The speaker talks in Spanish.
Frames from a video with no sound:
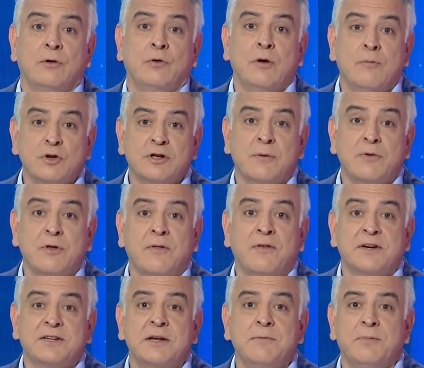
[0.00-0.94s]
lo hemos sabido
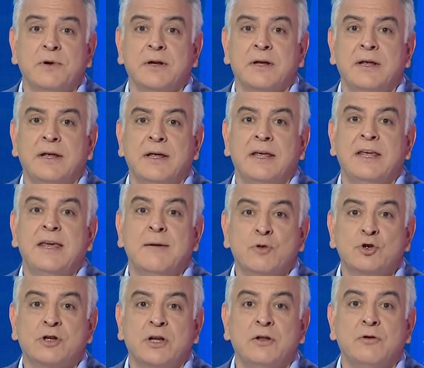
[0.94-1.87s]
hacer siempre y
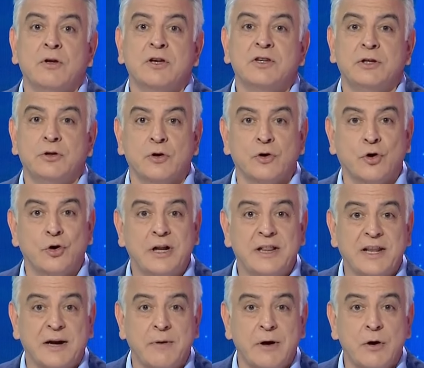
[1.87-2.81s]
hemos tenido éxito, con
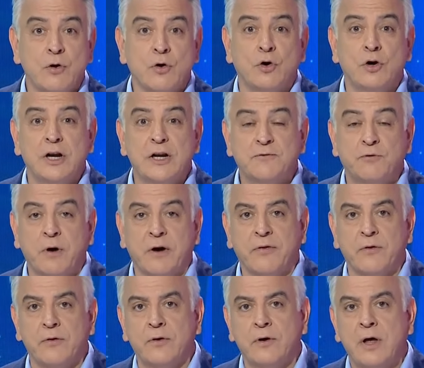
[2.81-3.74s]
el trabajo, con el
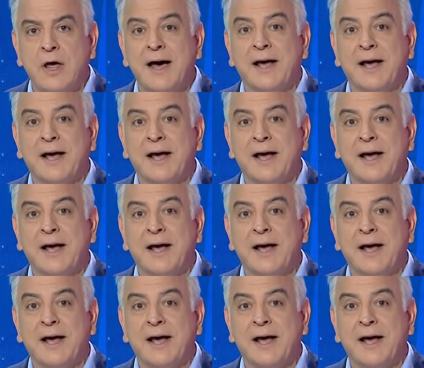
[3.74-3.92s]
esfuerzo,